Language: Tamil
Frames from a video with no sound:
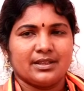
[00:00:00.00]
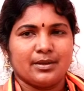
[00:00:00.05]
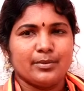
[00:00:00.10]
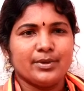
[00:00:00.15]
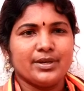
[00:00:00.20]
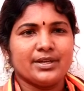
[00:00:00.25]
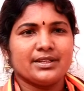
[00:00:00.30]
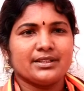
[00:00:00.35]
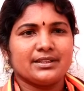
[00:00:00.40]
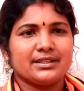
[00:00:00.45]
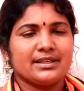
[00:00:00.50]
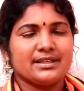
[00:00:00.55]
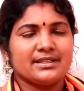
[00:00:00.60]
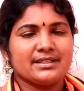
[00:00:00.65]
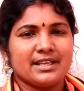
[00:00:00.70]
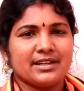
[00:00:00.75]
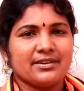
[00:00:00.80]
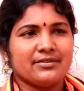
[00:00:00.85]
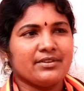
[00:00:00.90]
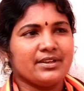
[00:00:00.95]
தமிழகத்திலே
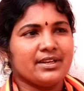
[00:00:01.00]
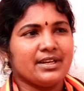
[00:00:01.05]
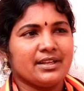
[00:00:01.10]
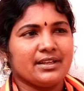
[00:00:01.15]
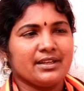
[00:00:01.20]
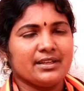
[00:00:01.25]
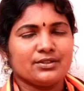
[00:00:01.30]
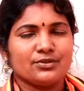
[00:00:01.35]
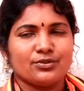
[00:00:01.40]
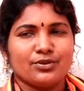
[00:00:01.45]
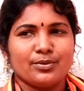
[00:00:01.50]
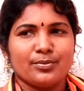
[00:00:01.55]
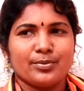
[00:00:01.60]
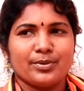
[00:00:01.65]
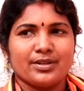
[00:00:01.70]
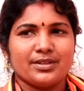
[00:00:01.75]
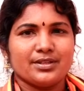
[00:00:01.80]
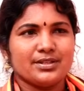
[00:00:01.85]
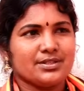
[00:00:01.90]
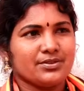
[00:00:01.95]
சர்வையிலேயே
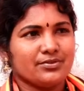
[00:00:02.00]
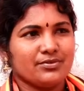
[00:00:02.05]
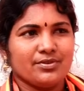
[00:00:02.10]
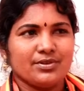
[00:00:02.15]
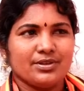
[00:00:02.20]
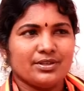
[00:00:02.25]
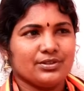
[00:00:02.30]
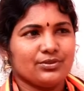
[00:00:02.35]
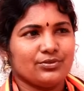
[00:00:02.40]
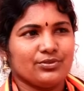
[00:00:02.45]
சொல்லப்படுறது சிவகங்க